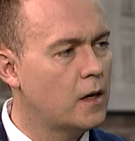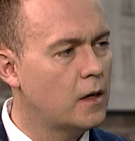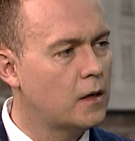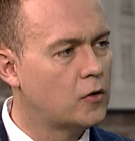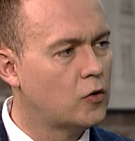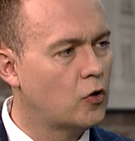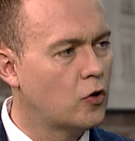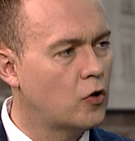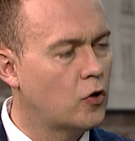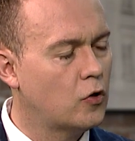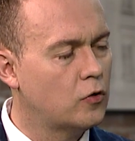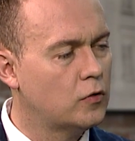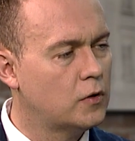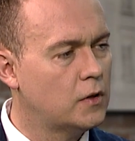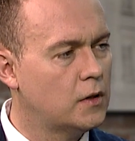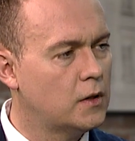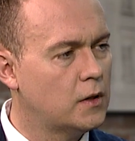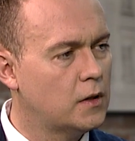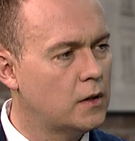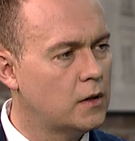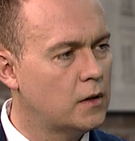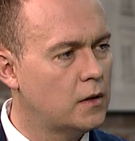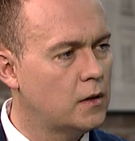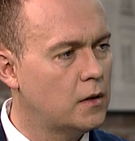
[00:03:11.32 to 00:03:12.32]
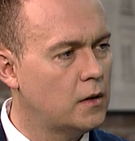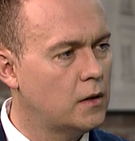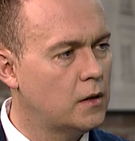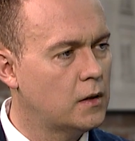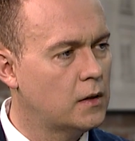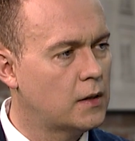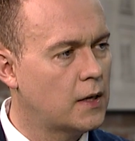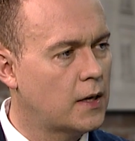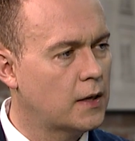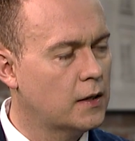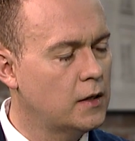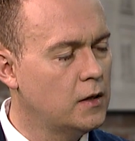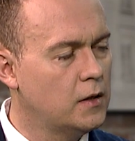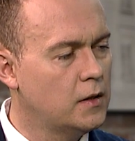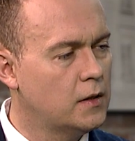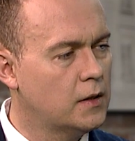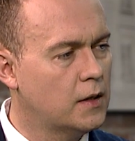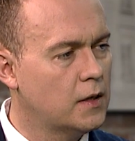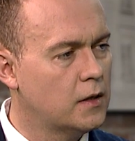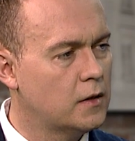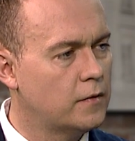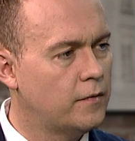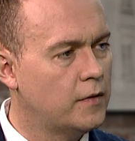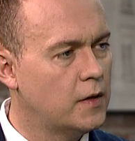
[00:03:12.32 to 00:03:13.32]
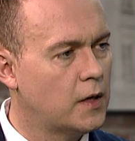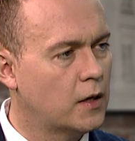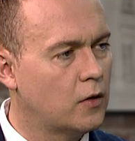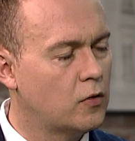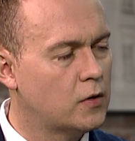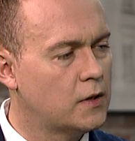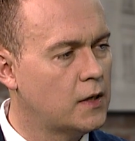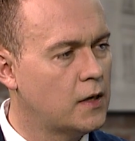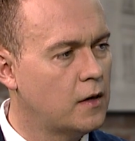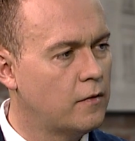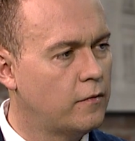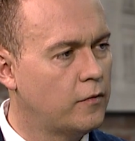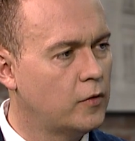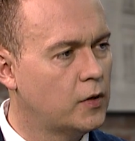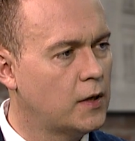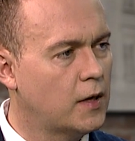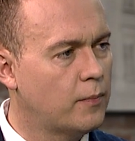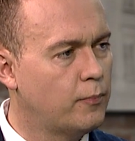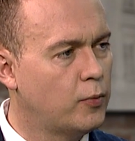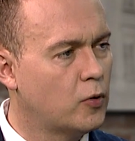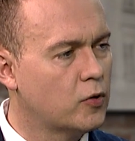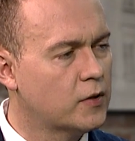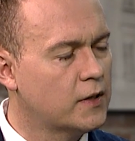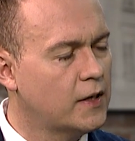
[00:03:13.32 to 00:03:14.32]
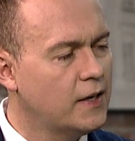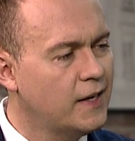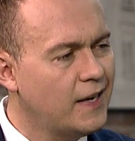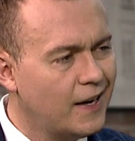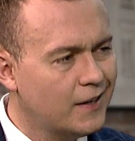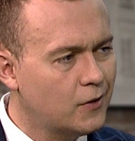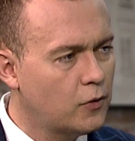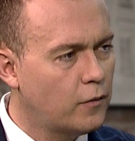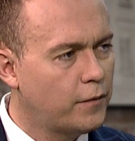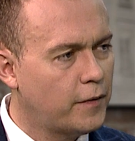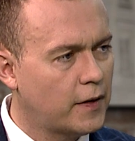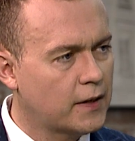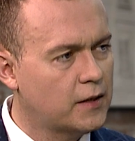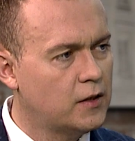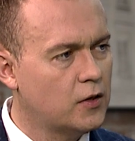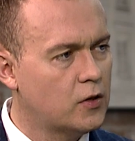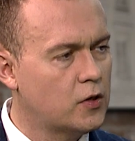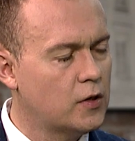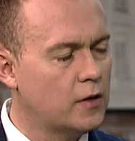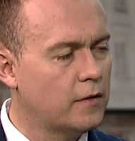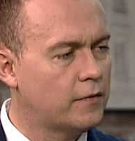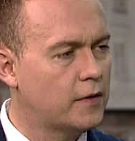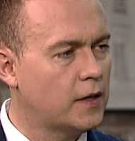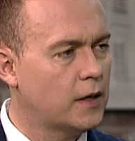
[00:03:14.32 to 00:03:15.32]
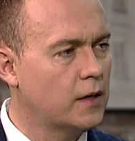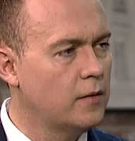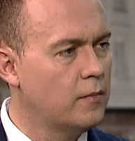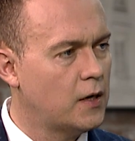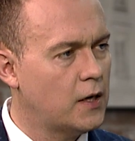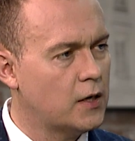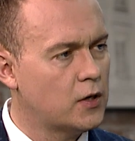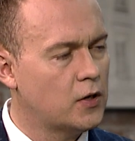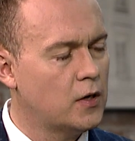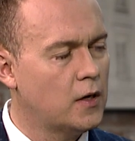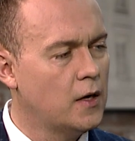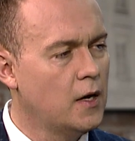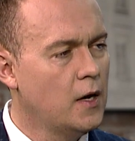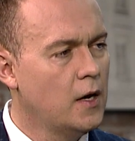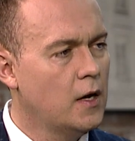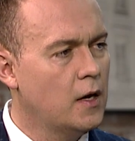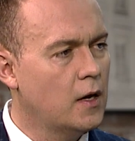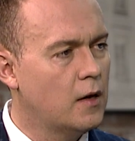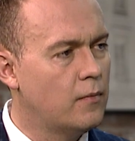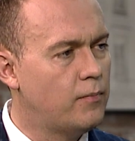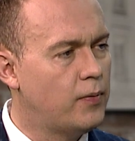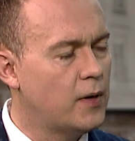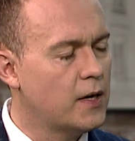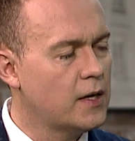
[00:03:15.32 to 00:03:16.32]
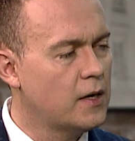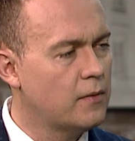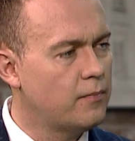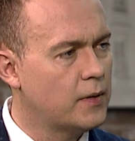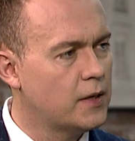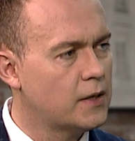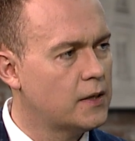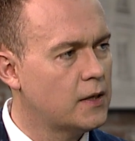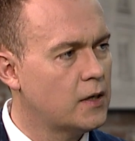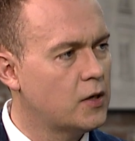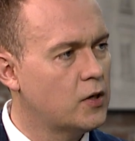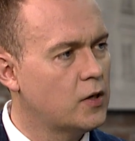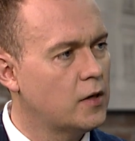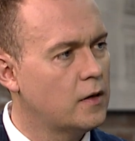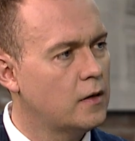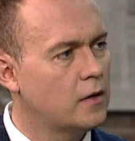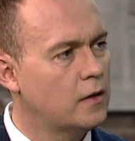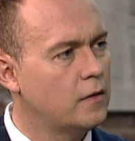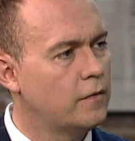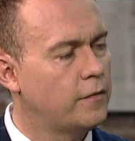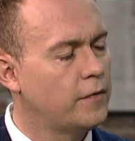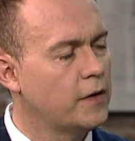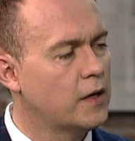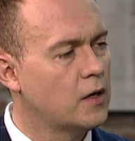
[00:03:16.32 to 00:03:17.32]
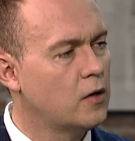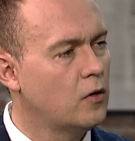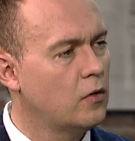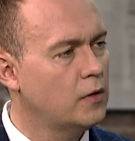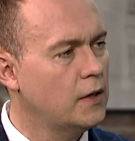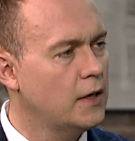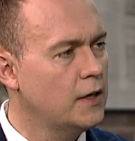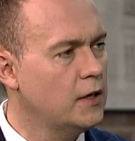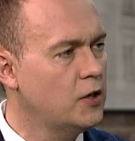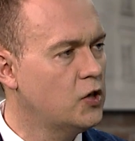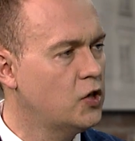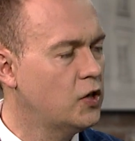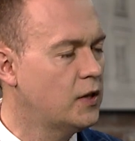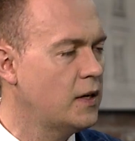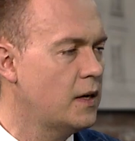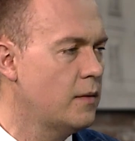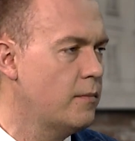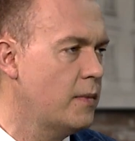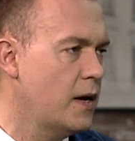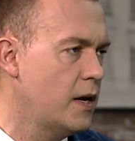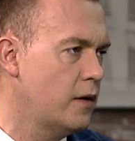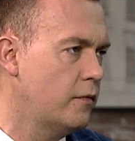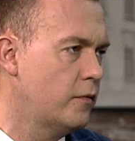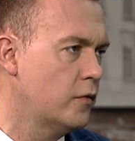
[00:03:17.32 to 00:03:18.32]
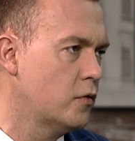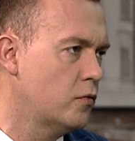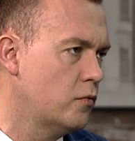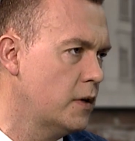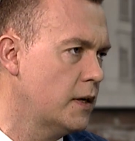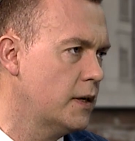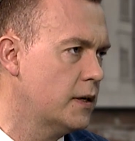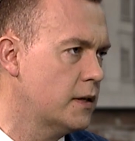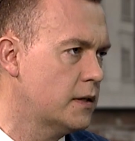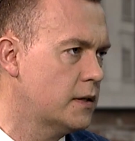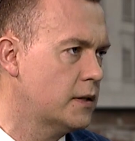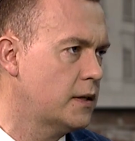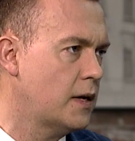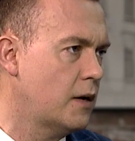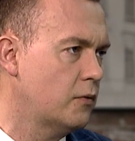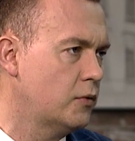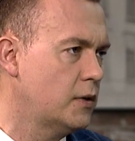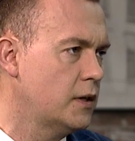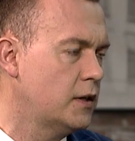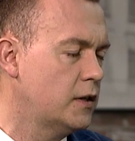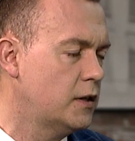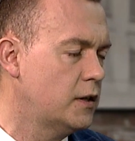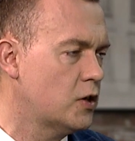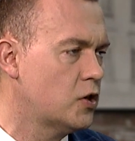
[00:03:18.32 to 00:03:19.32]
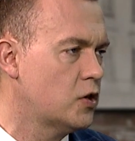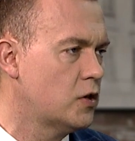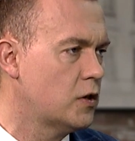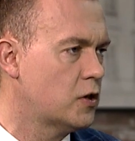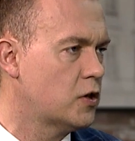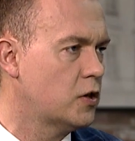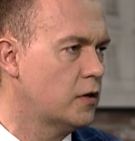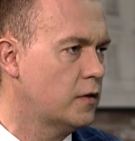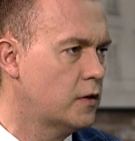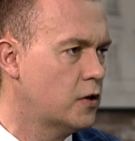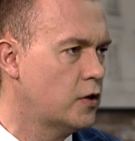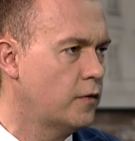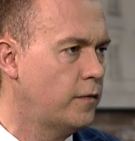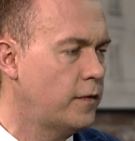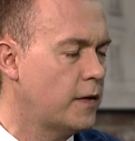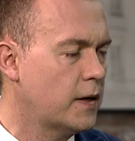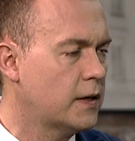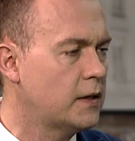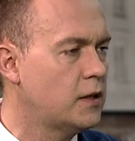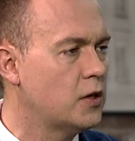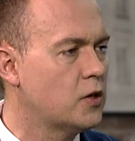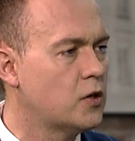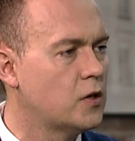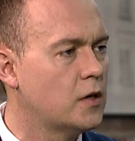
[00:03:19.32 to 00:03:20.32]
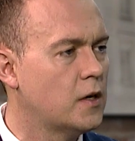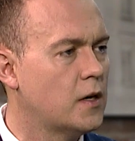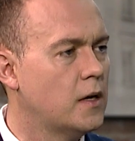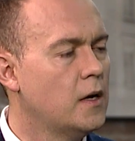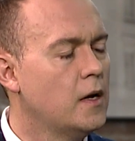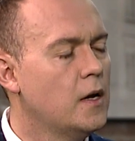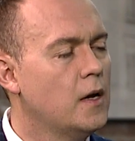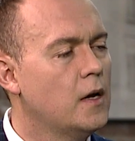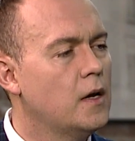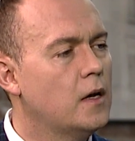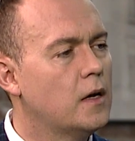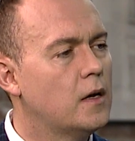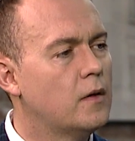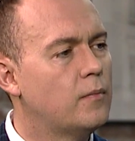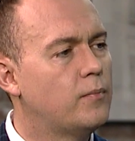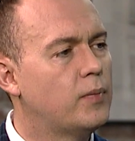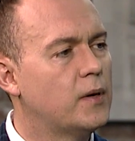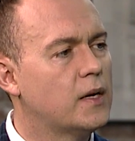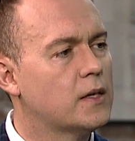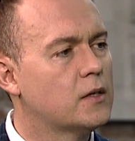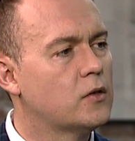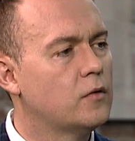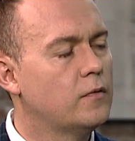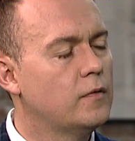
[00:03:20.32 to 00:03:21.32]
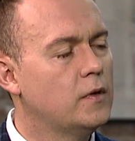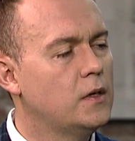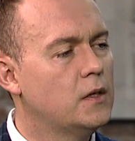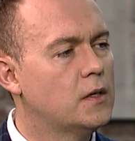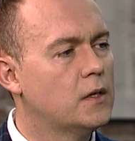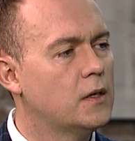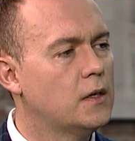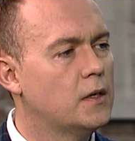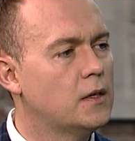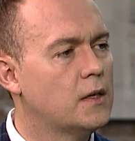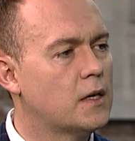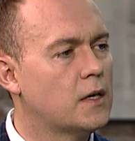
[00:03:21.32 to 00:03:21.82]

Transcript: dochody i tak niskie jest wynagrodzenie w wodach polskich. Jak to faktycznie w takim razie, e, panie prezesie, wygląda i czy ten mail w ogóle jest autentyczny, czy, czy faktycznie e, pracownicy